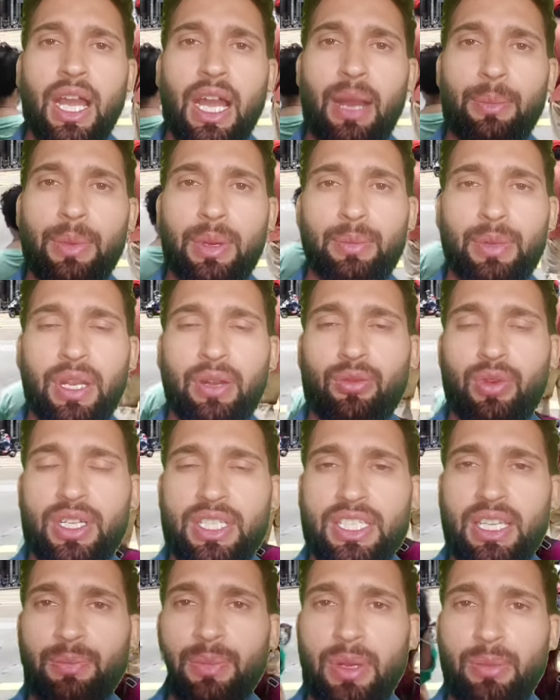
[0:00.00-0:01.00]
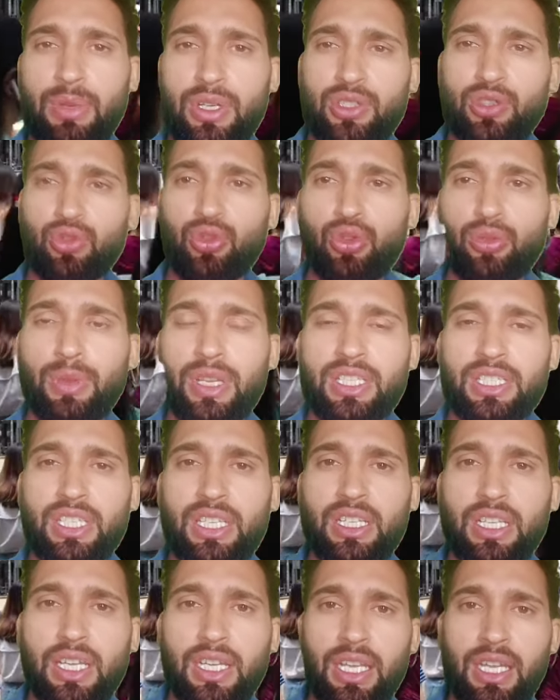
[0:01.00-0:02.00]
आप अपना व्हाट्सएप नंबर जरूर
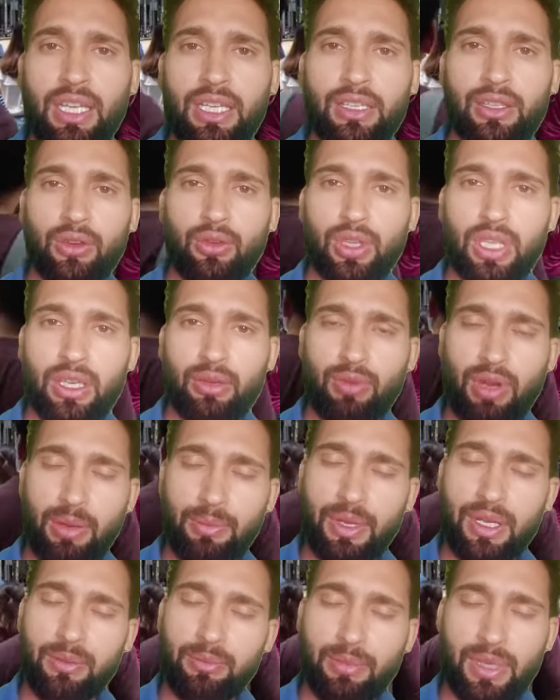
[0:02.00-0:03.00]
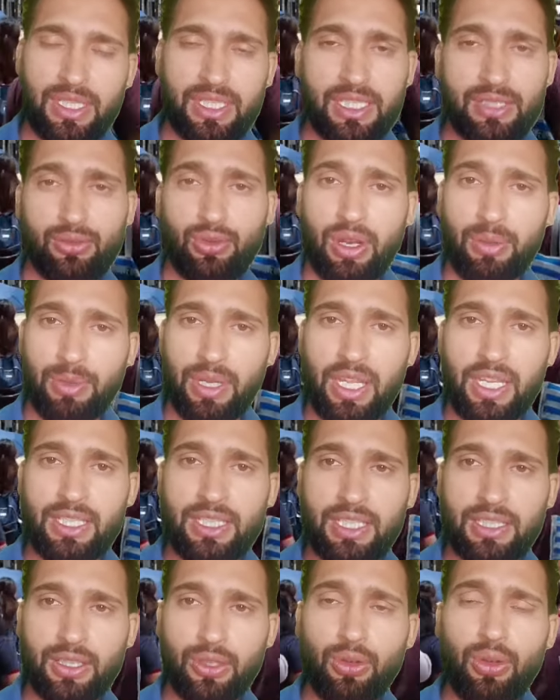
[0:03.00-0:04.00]
मेंशन करना क्योंकि वहाँ पर मैसेज तो आप कर
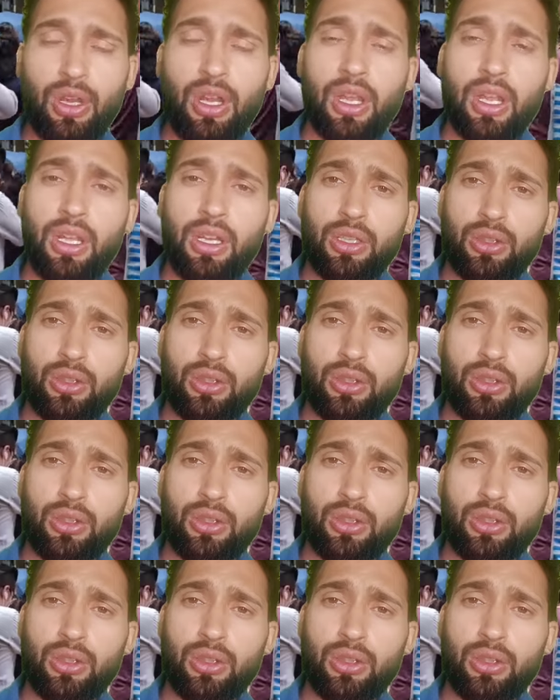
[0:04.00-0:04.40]
ही सकते हो